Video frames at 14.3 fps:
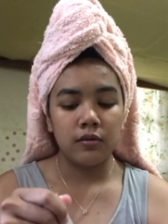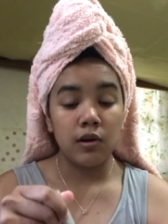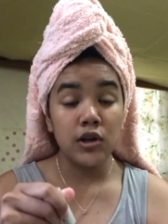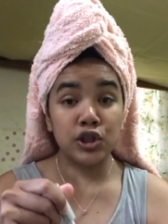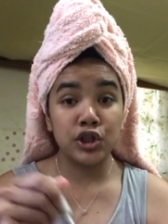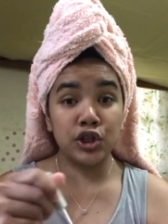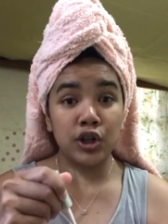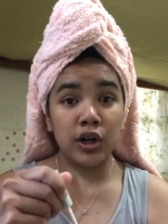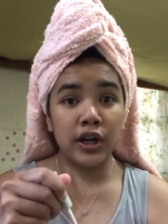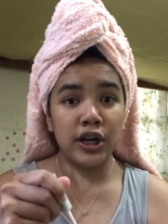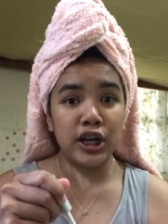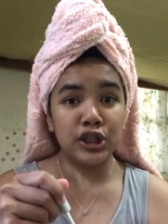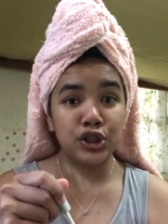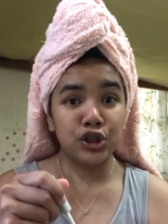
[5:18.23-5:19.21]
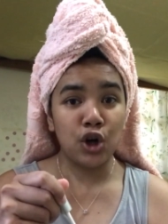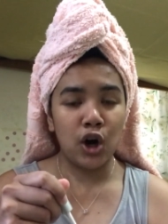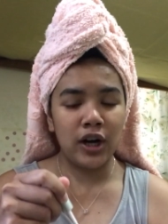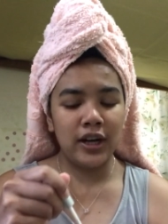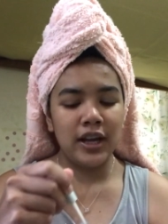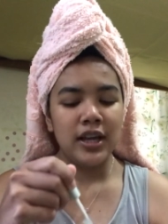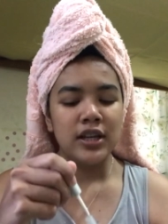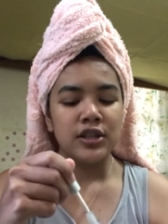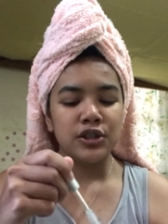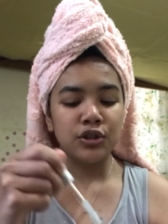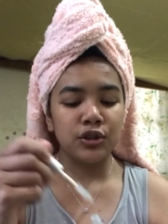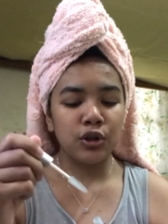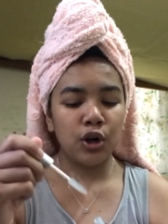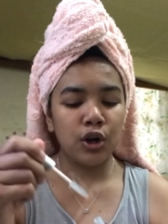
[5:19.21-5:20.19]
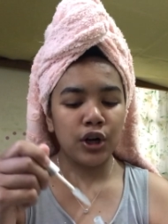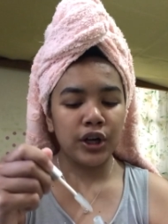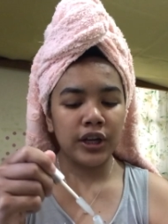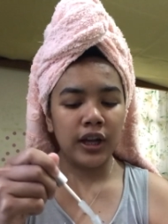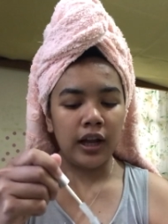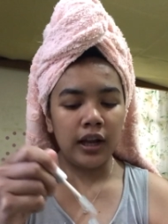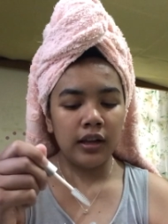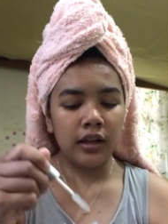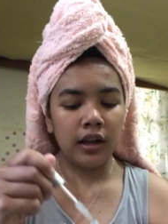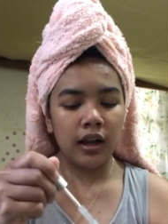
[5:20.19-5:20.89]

Wow, tutorial. Tutor tutorial.